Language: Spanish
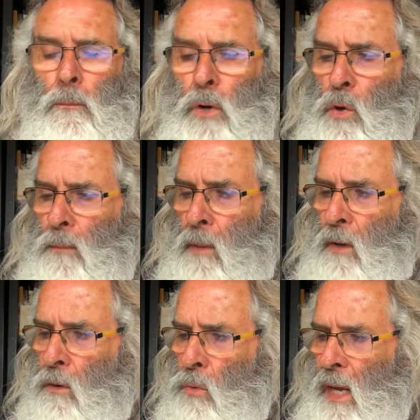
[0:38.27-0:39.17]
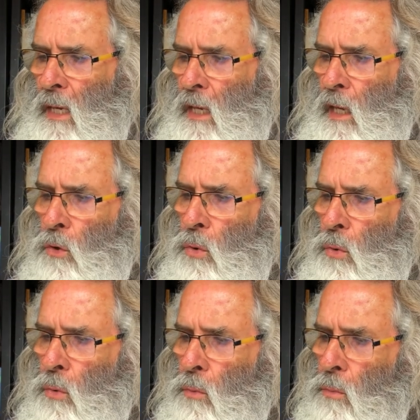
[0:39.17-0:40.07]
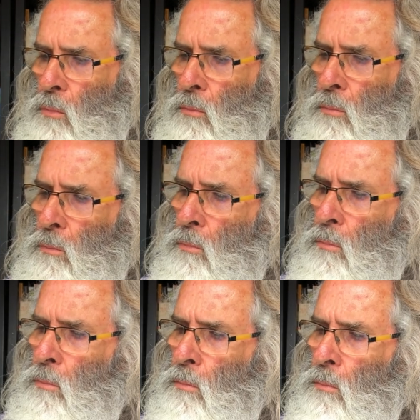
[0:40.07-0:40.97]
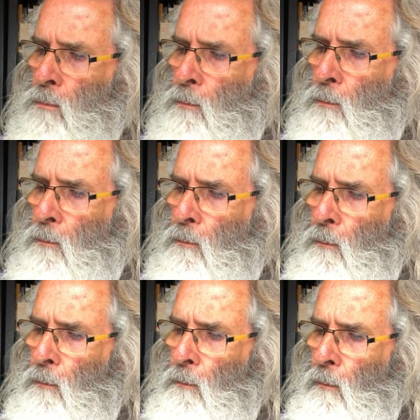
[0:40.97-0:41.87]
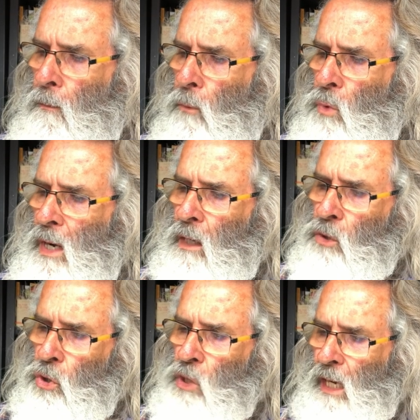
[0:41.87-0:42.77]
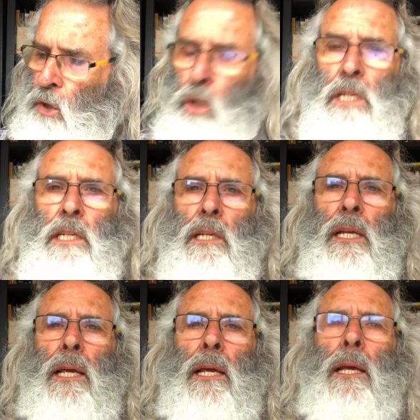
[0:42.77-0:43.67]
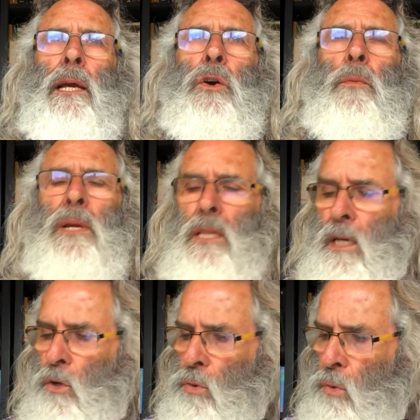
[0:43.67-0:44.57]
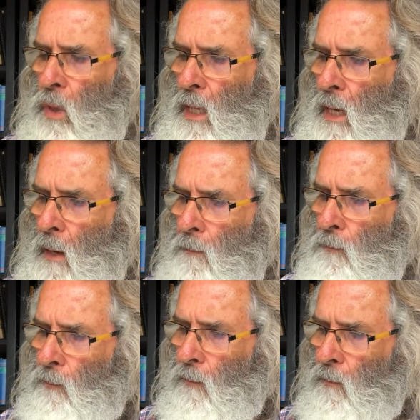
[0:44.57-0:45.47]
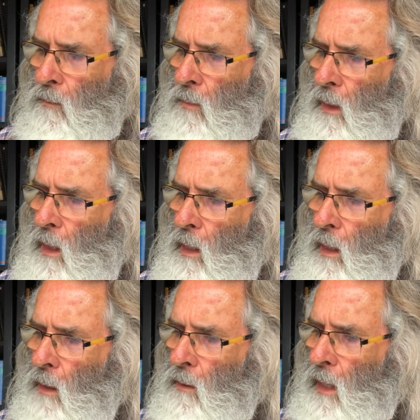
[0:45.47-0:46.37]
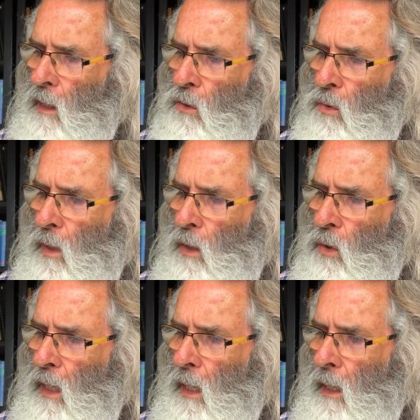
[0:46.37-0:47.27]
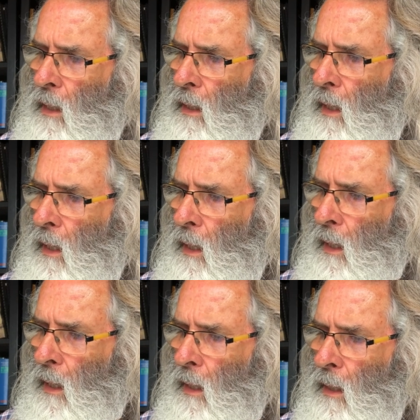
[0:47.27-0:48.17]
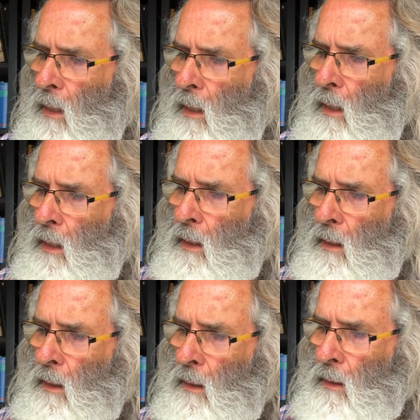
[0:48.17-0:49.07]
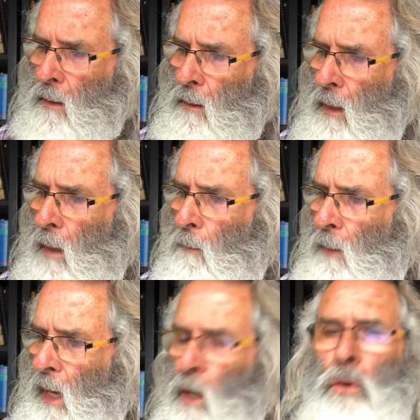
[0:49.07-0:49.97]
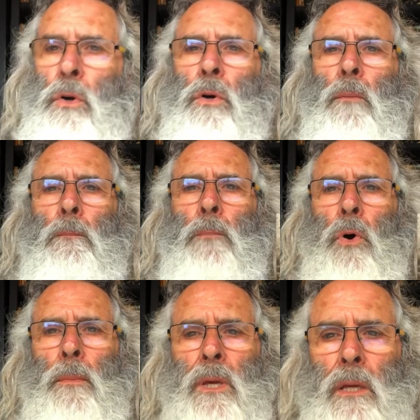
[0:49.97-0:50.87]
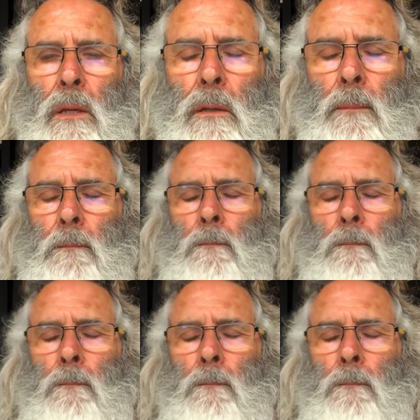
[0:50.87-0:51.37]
Bueno, en primer lugar quiero mm, dos errores que cometí el otro día dando el origen de, del perro Bobby,